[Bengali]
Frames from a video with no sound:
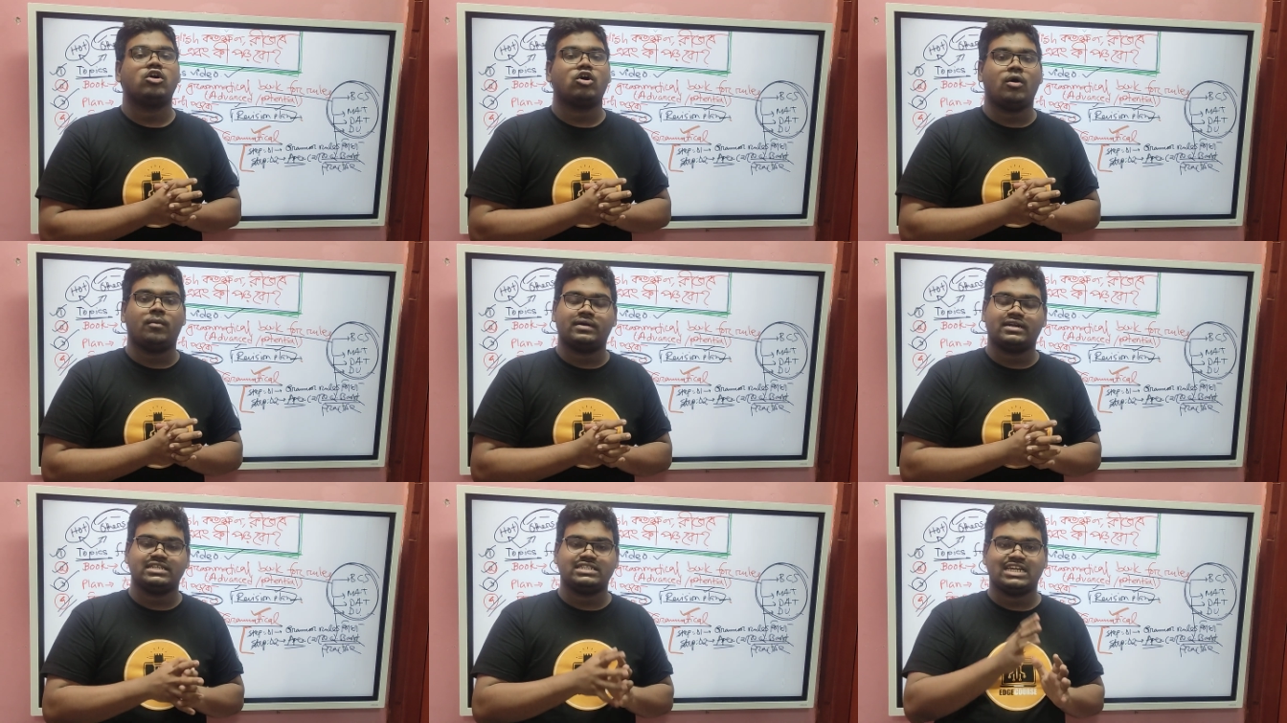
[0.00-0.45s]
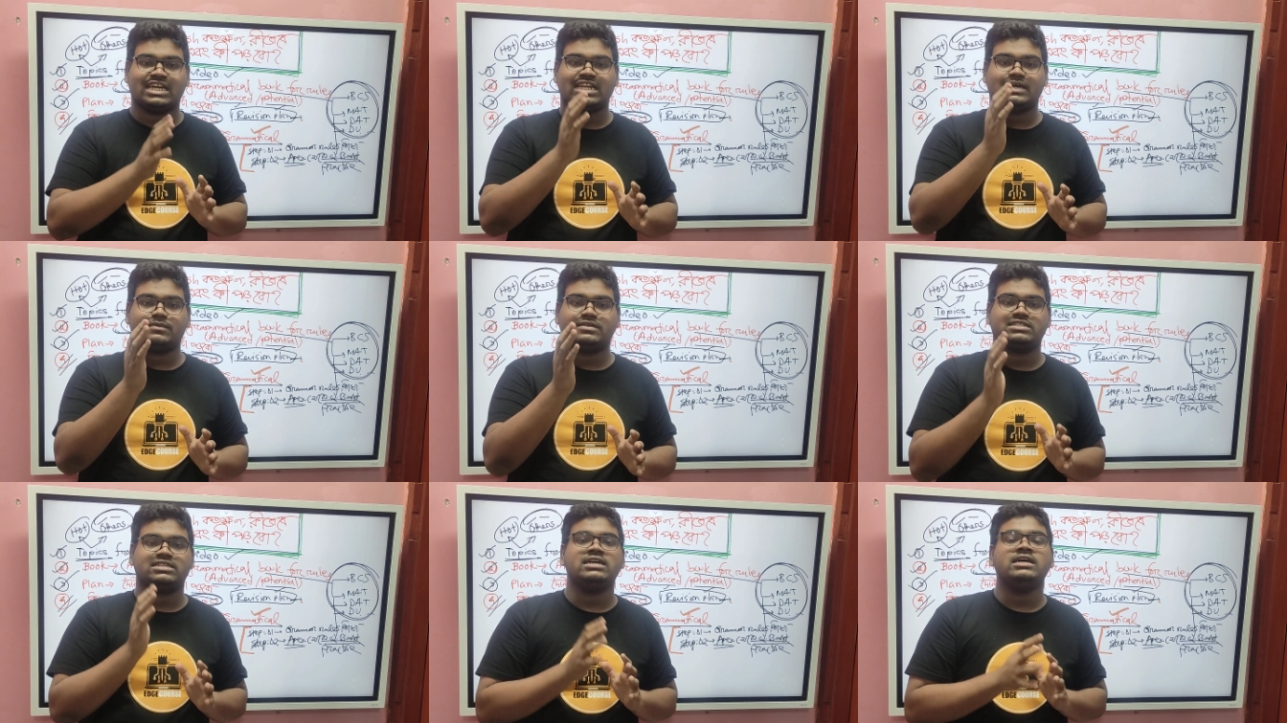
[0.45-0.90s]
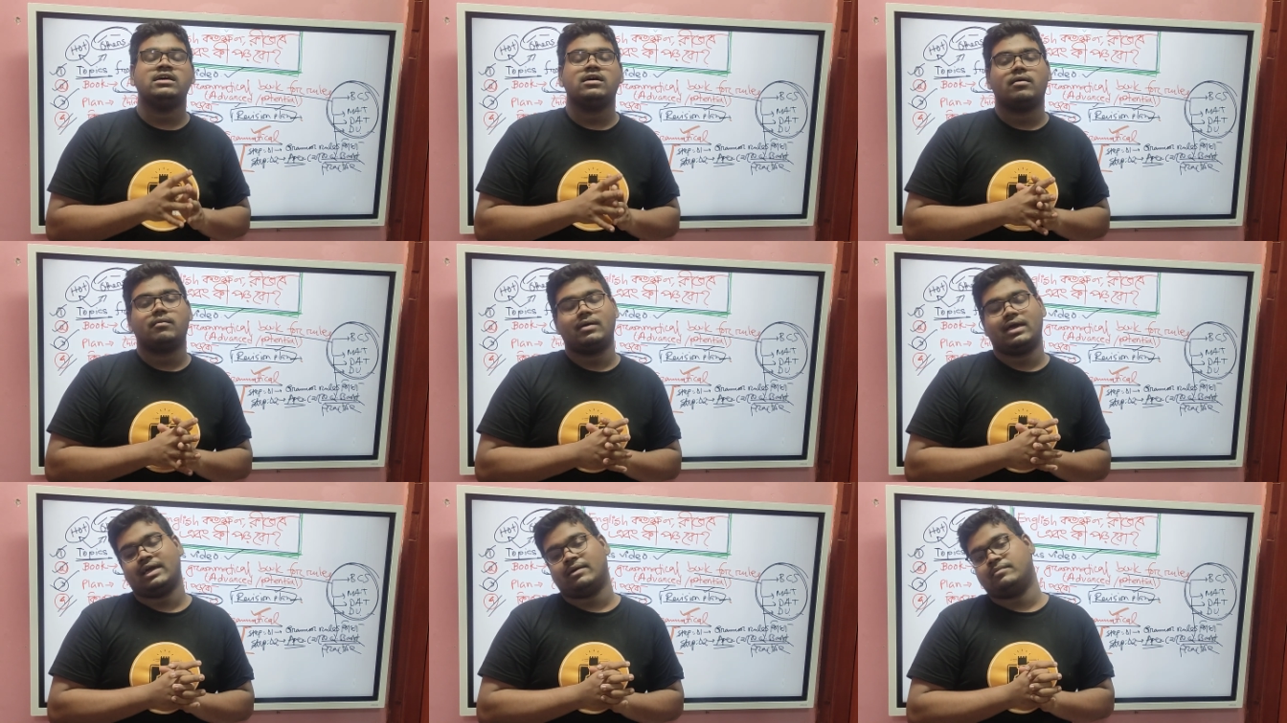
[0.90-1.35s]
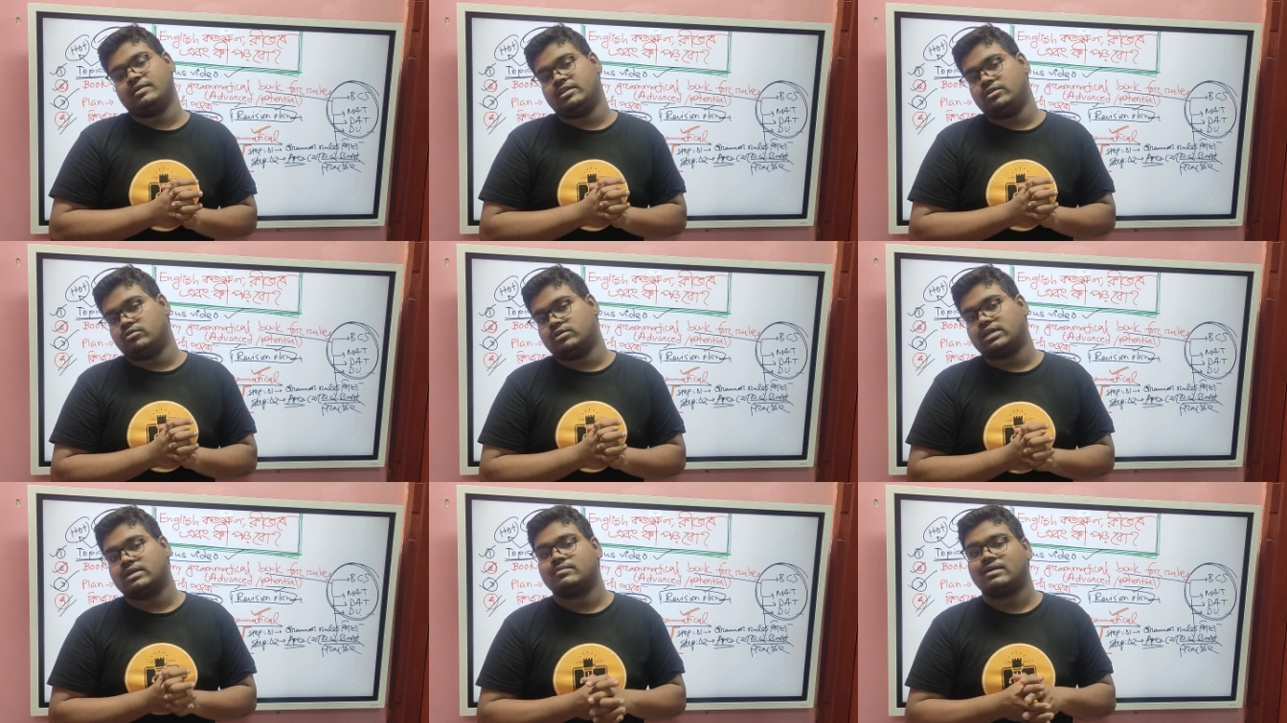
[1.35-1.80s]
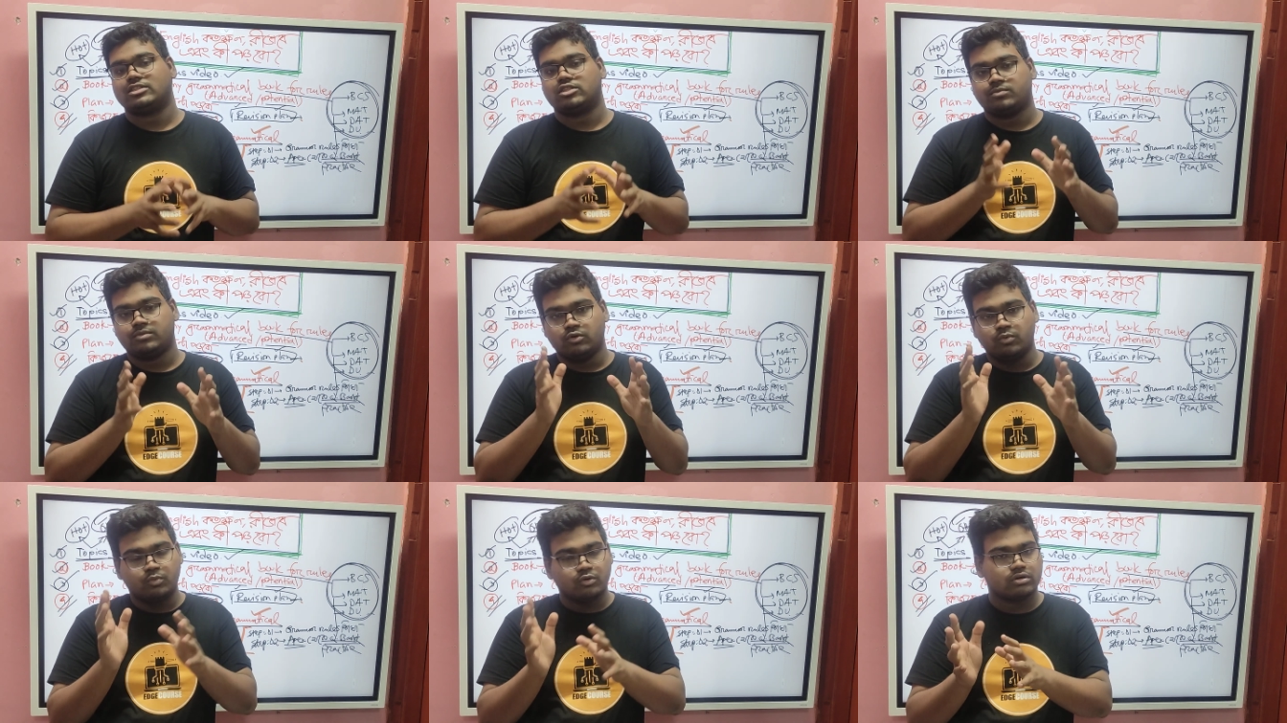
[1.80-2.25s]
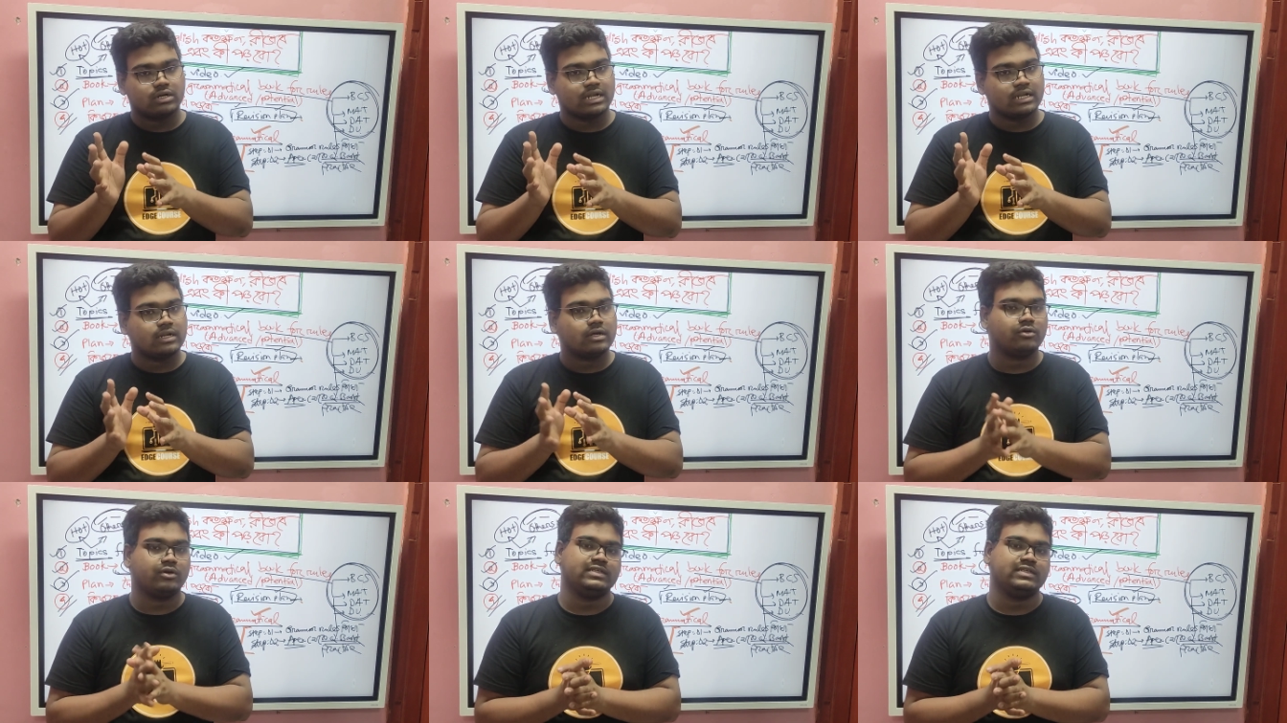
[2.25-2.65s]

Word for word: কমেন্টে জানাবা যে ভাইয়া ভিডিওটার মাধ্যমে উপকার